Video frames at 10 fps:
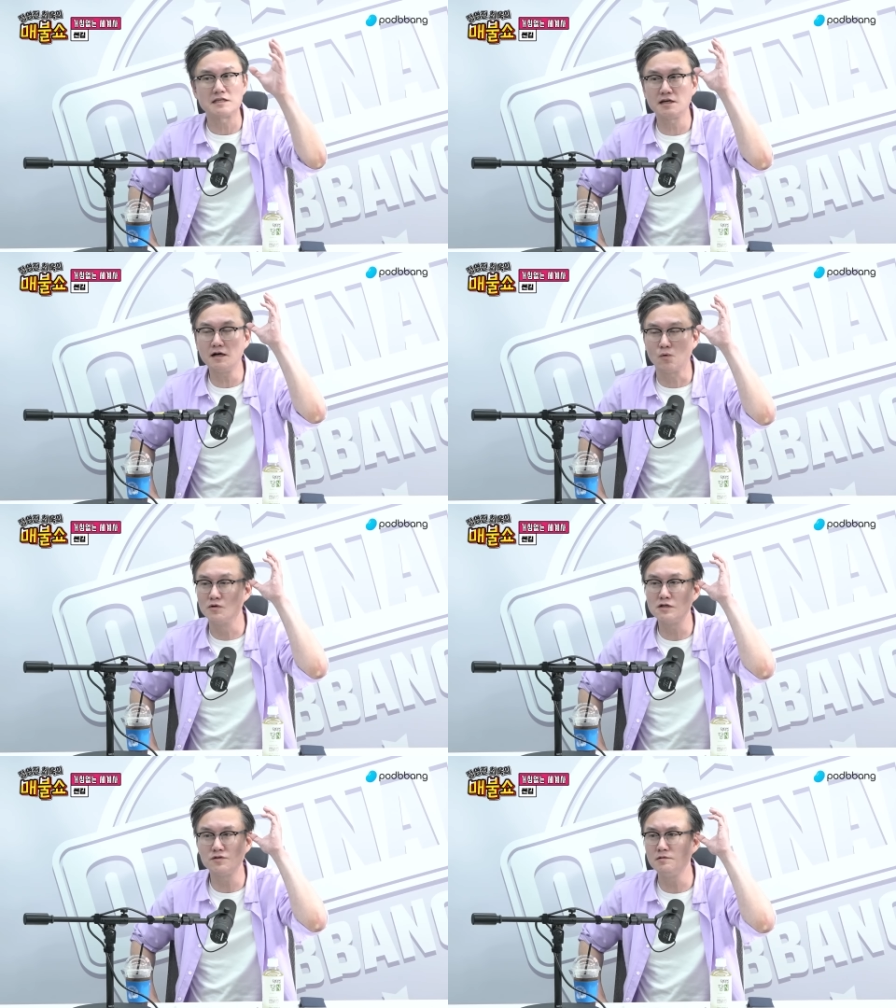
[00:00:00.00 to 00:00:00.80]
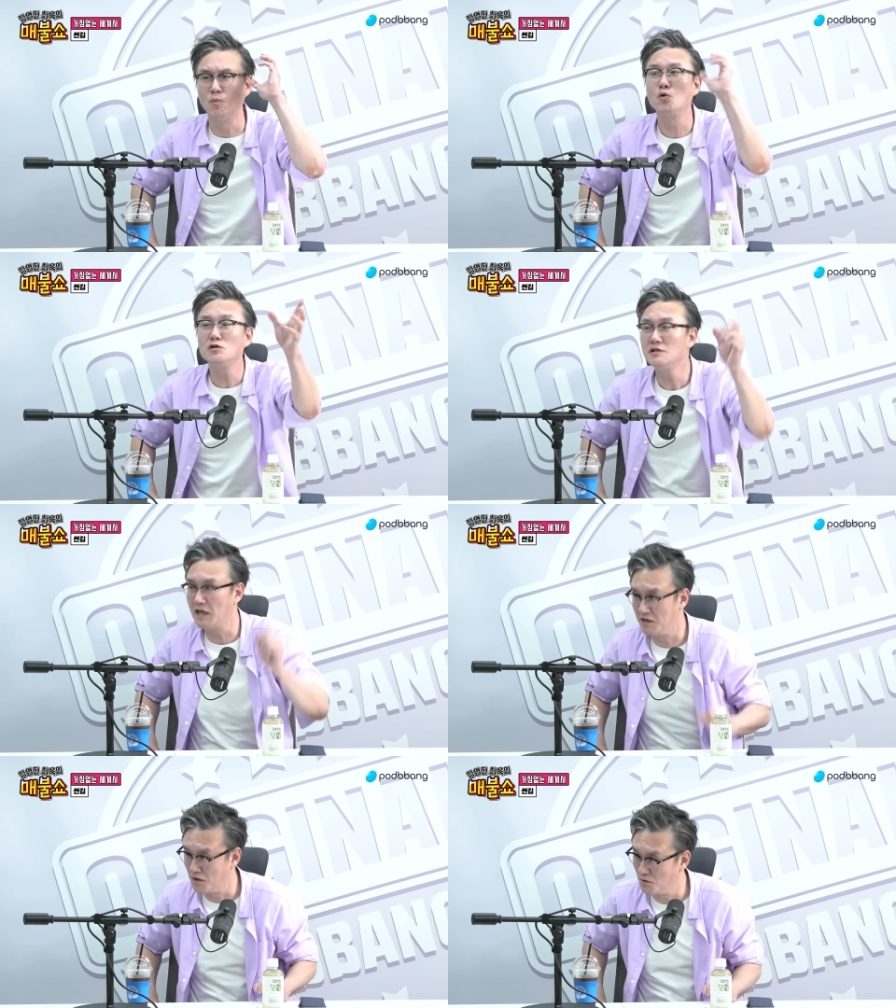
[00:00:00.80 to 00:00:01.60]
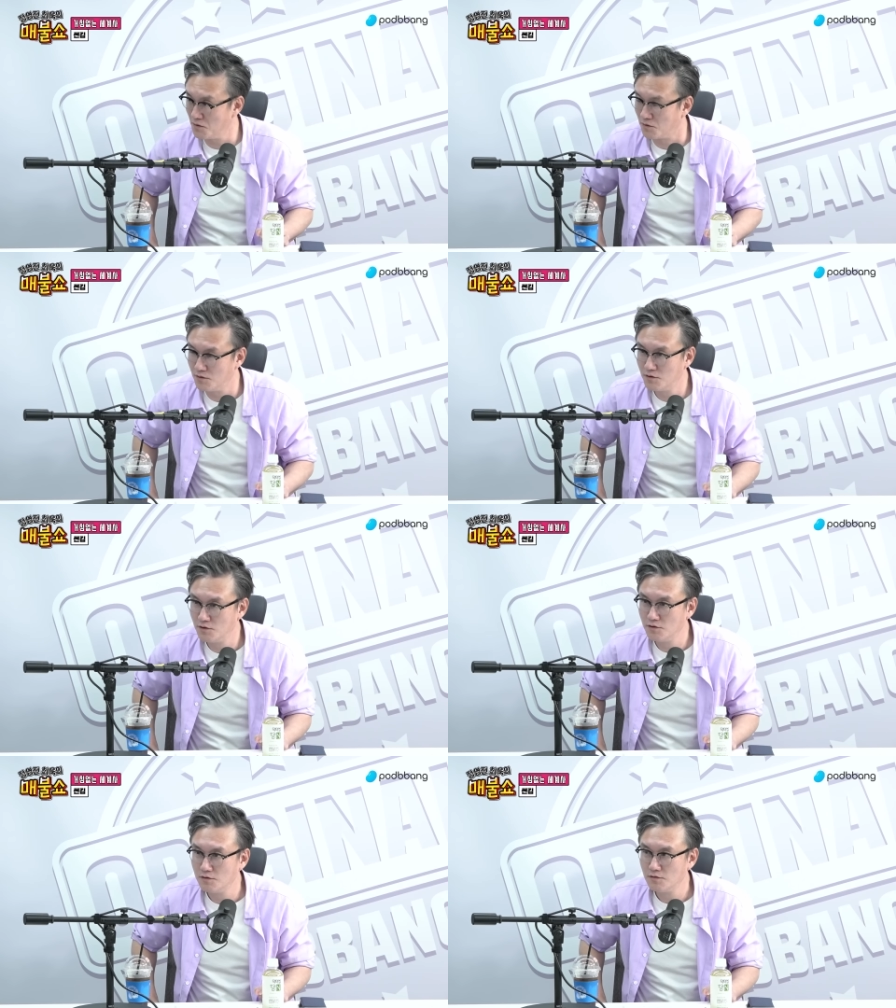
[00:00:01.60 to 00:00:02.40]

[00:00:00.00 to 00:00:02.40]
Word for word: 자체가 공산주의를 모르는 얘기예요. 아, 안